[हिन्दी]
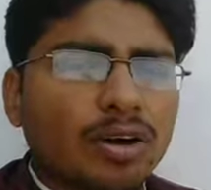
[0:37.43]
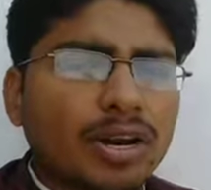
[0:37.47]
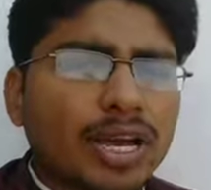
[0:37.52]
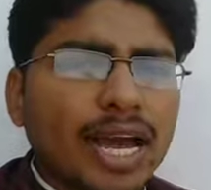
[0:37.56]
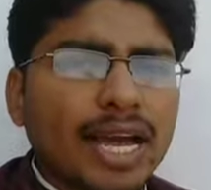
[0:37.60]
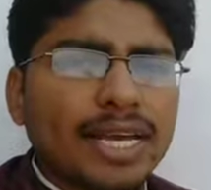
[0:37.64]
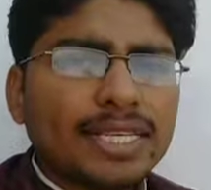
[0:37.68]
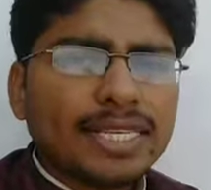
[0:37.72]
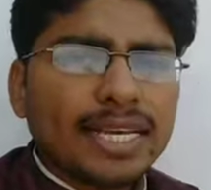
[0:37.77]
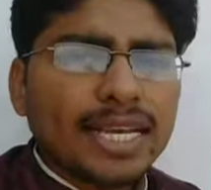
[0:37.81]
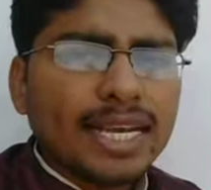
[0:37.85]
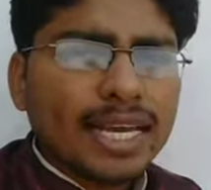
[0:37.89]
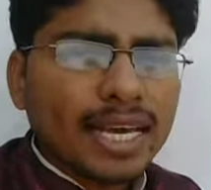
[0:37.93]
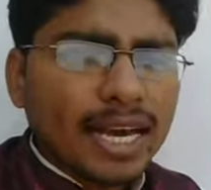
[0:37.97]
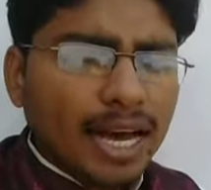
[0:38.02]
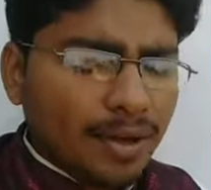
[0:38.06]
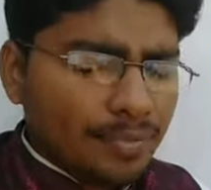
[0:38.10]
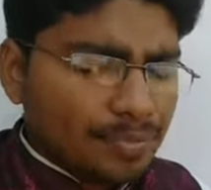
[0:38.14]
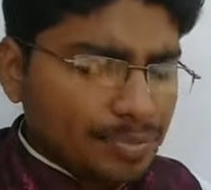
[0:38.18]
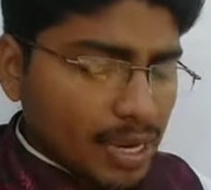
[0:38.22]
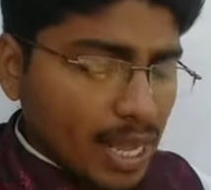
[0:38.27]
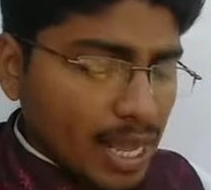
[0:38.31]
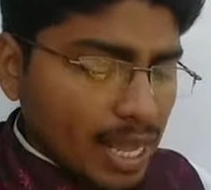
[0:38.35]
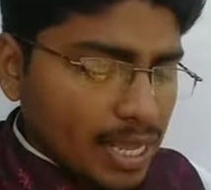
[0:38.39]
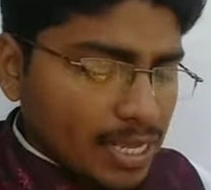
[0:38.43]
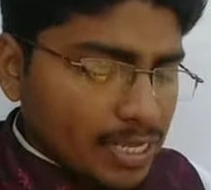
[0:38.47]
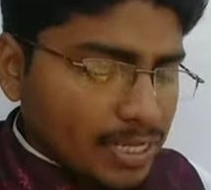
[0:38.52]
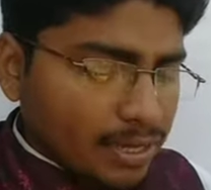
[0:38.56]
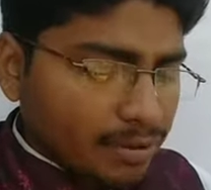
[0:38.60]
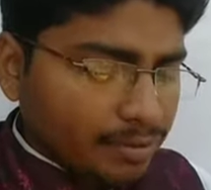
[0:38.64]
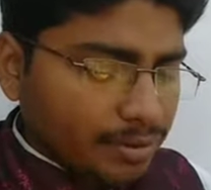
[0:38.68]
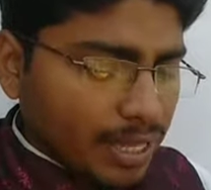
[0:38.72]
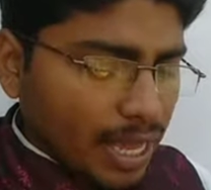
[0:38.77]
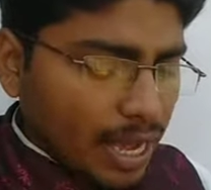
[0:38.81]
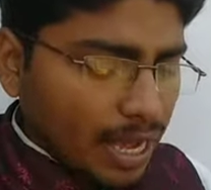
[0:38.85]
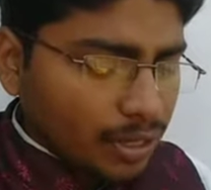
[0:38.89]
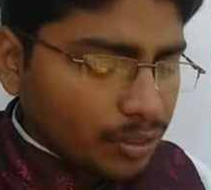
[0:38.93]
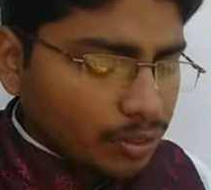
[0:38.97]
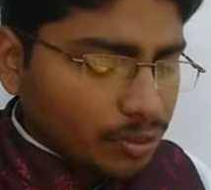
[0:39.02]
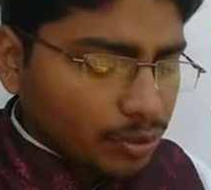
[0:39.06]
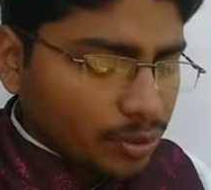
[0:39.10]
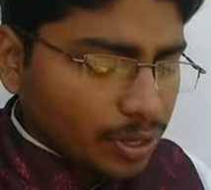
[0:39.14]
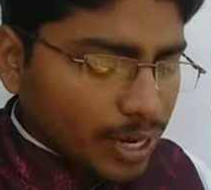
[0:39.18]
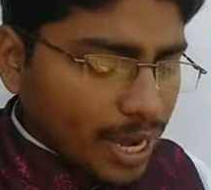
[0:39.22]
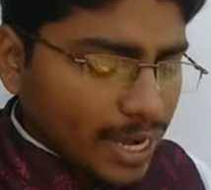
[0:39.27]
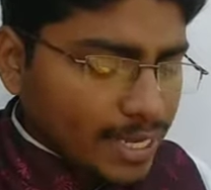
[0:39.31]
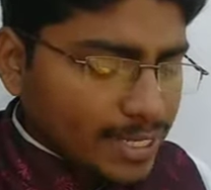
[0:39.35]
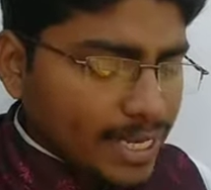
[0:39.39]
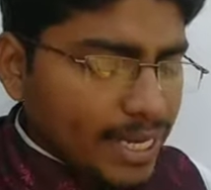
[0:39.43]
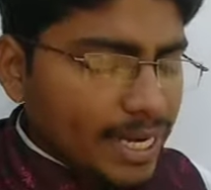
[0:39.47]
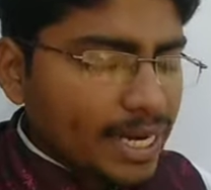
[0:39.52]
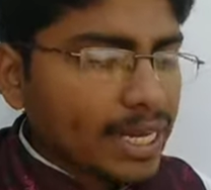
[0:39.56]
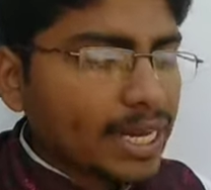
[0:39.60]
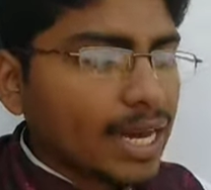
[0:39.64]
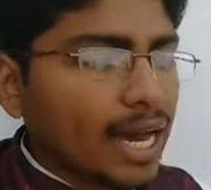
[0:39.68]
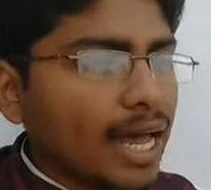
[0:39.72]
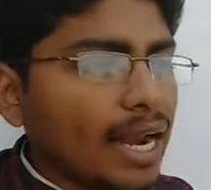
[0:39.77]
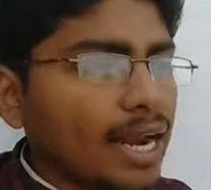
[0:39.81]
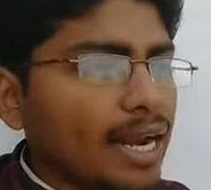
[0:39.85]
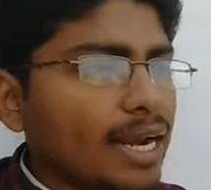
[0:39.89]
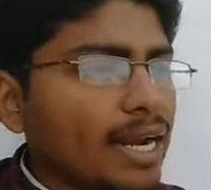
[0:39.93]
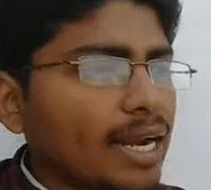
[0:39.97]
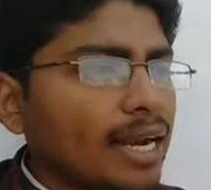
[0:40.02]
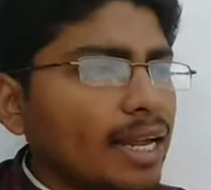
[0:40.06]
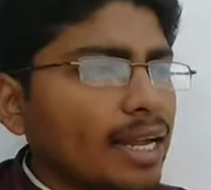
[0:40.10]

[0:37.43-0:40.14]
और कैसे लिखा संविधान तो कैसे लिखा